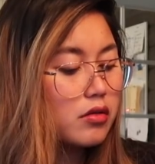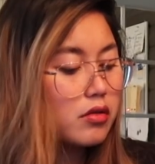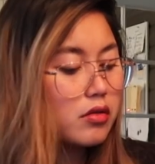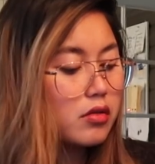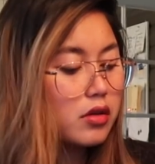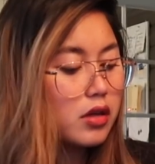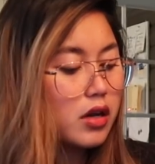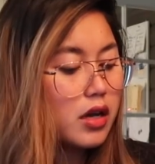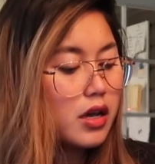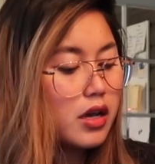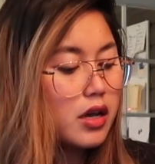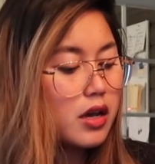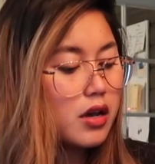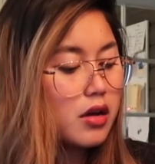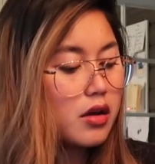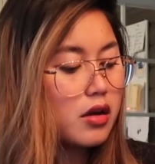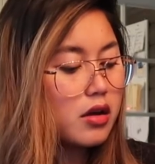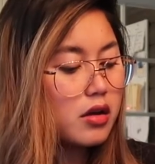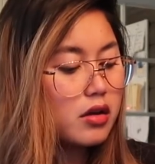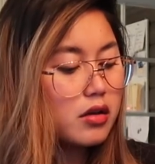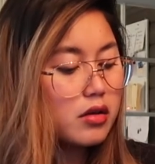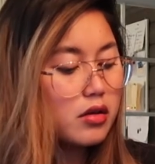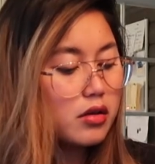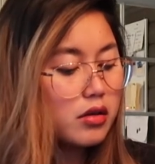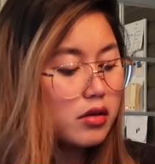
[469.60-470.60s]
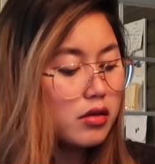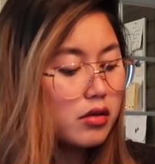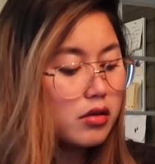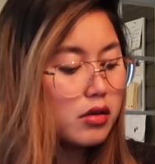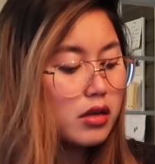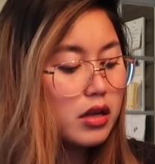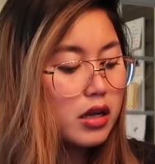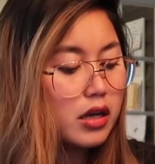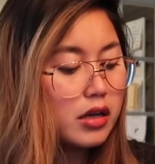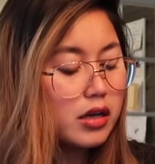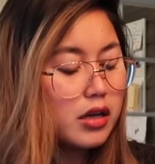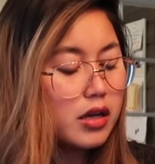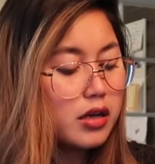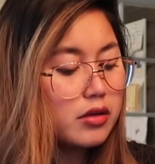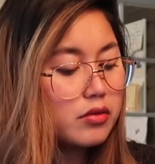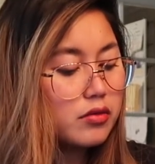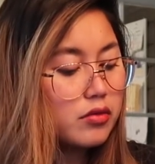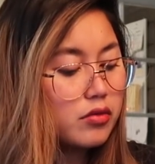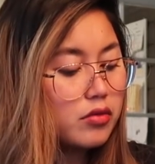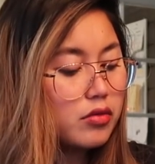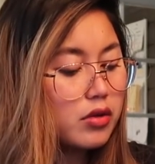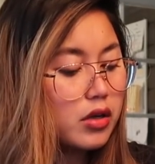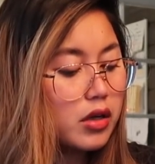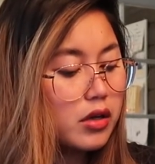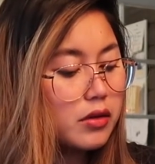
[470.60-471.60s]
Kaya, nilagyan
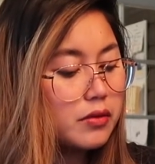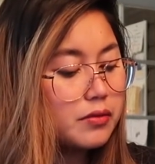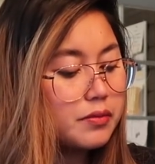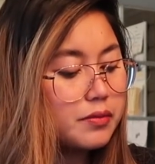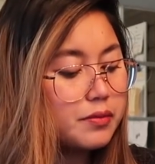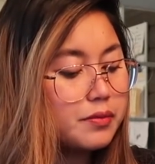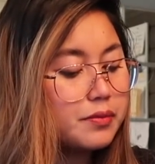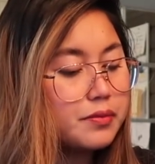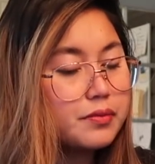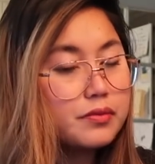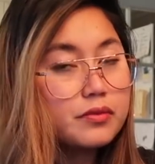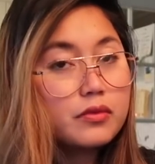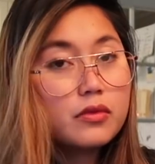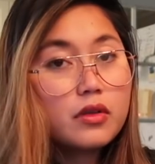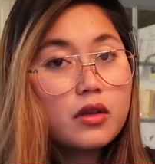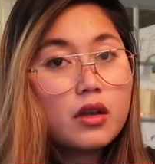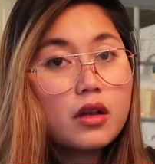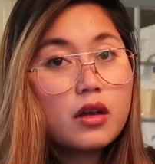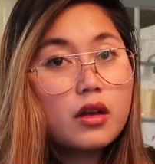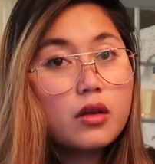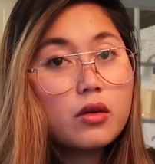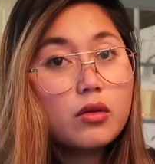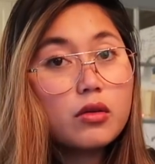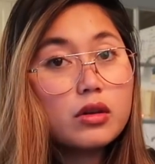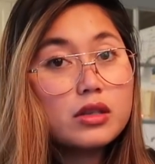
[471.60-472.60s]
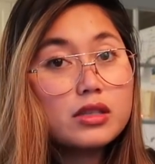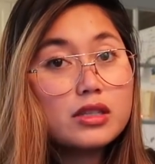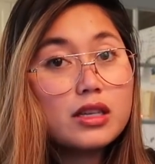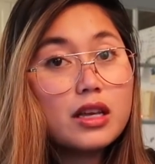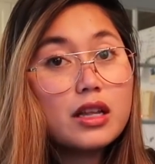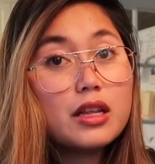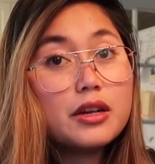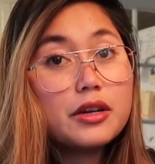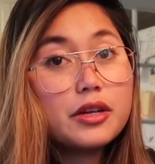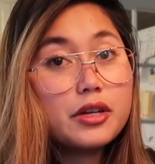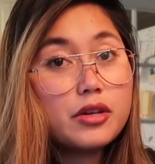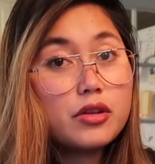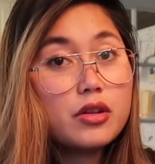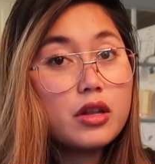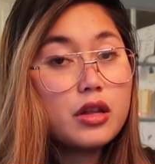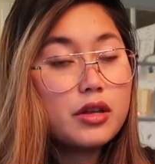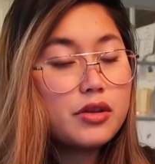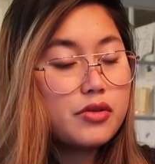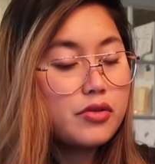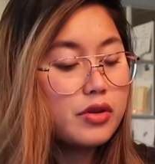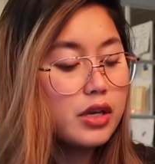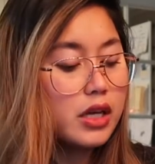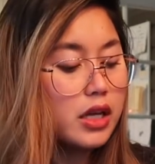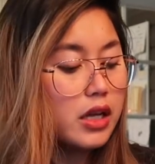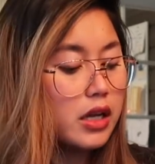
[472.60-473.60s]
ko ng concealer. Yun lang
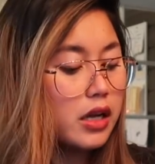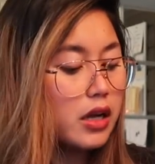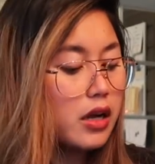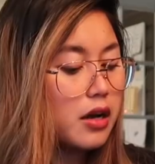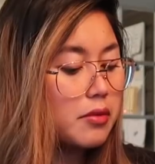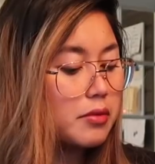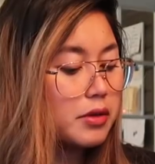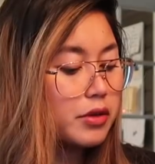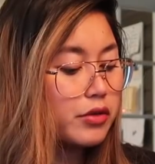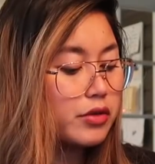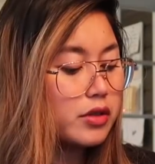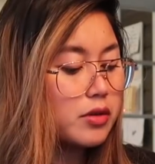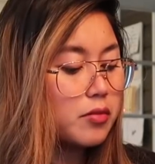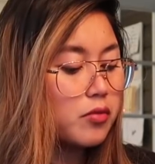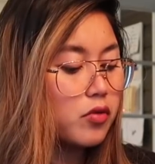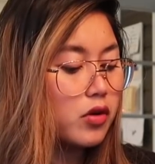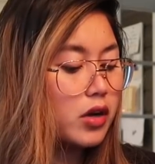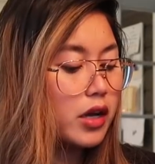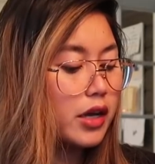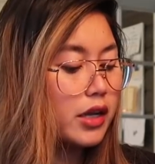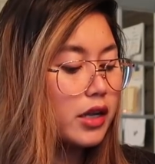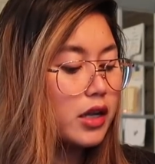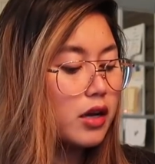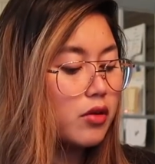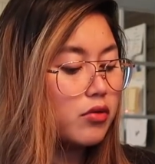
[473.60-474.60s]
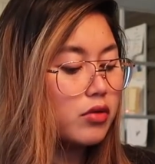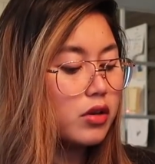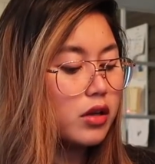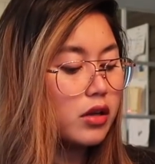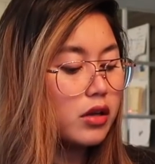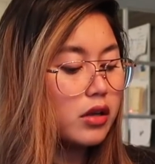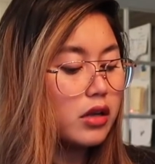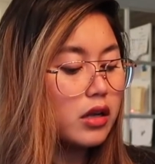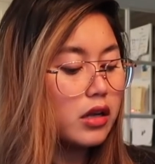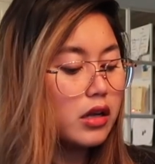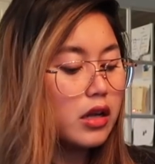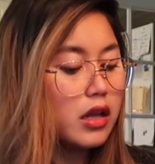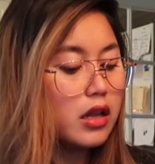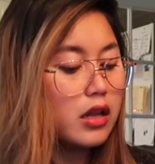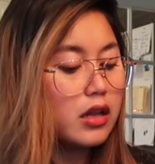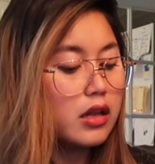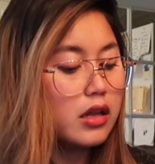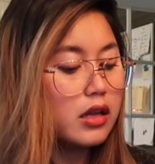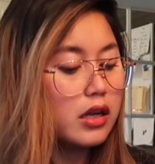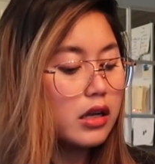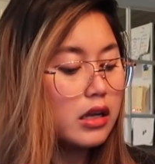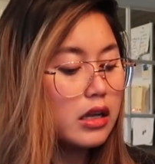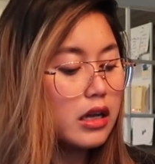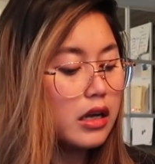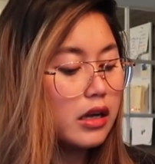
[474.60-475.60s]
yung ginagamit ko sa mukha. Hindi ako naglagal,
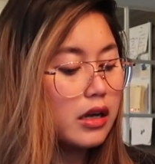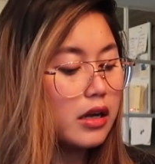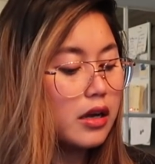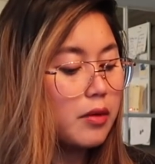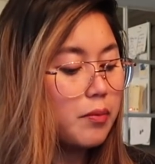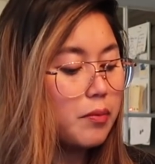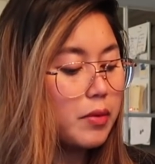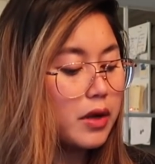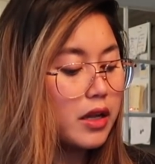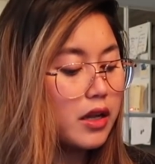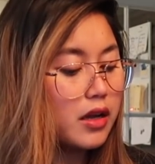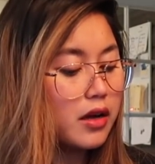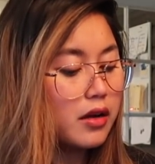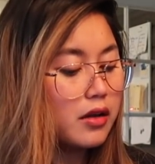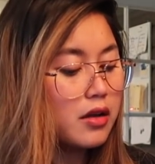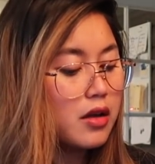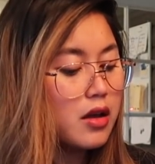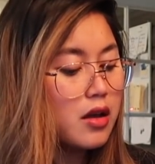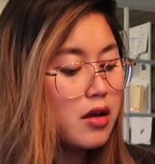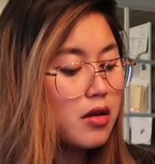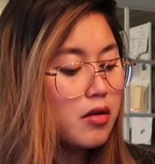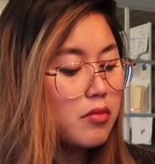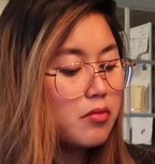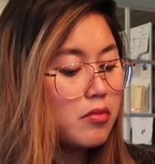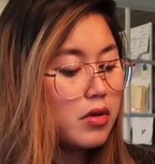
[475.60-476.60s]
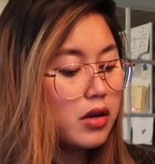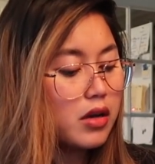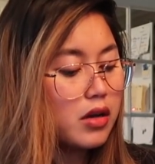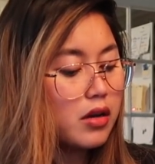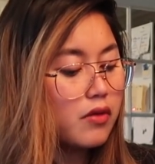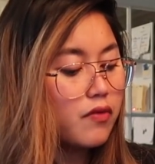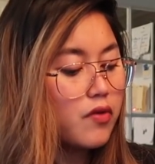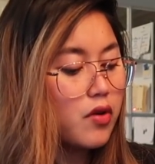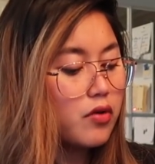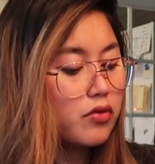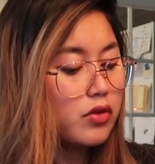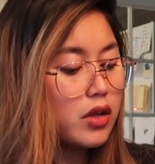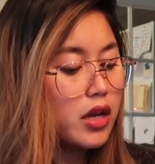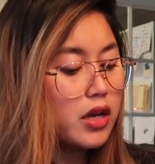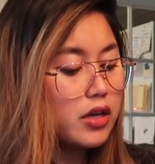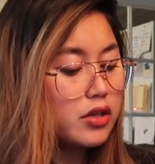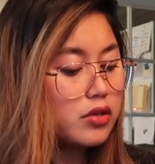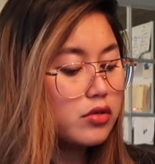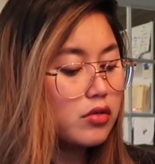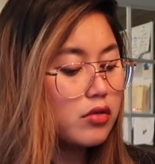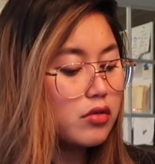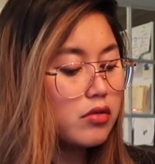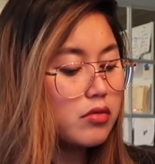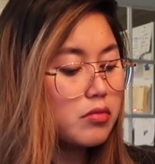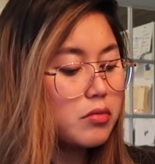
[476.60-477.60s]
naglagay pa ng mga
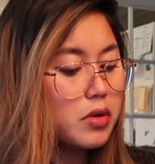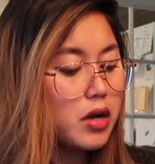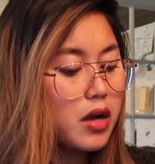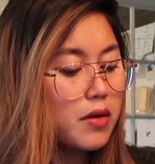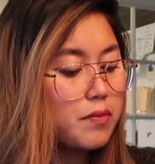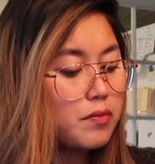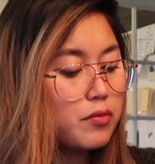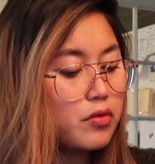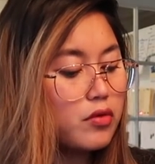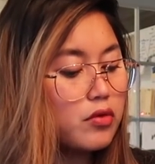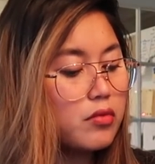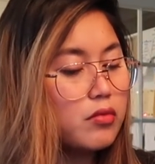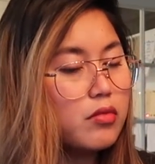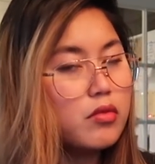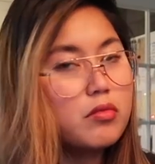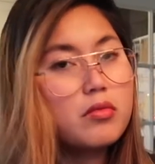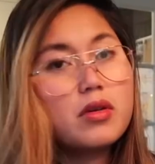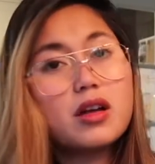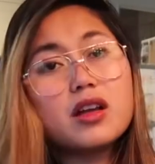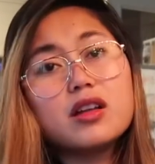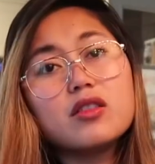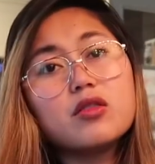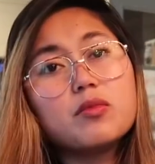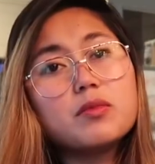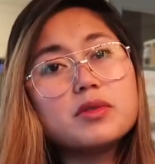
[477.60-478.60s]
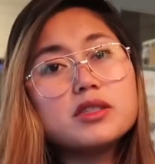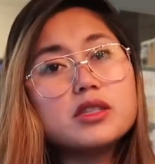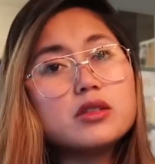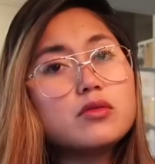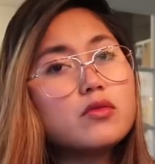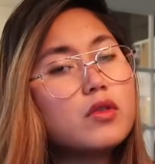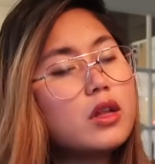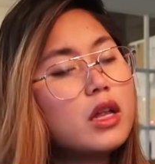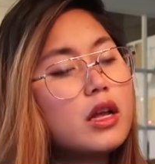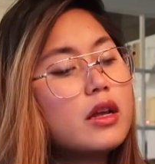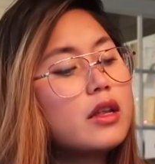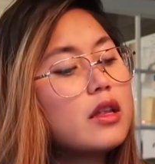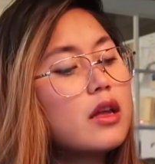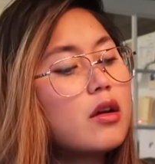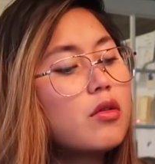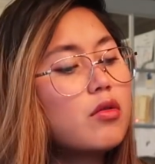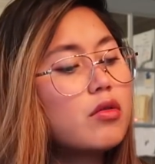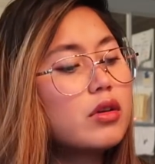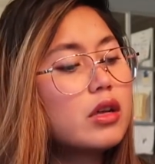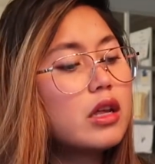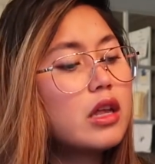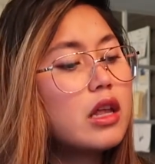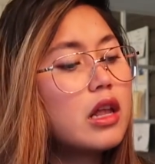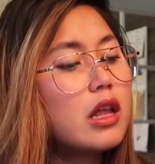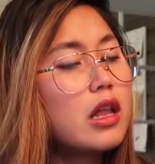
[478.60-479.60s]
foundation, mga pulbo, mga ano pa dyan. Wala na
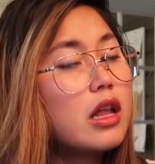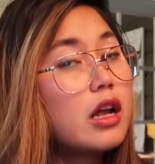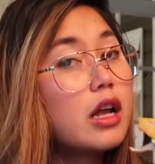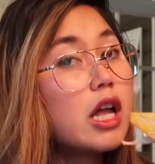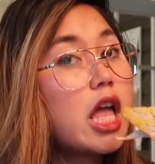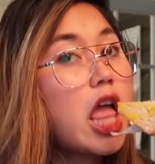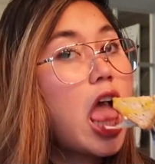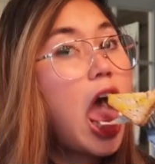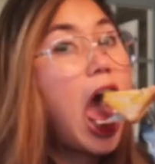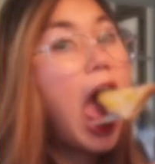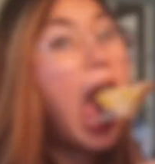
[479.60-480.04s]
akong nilalagay.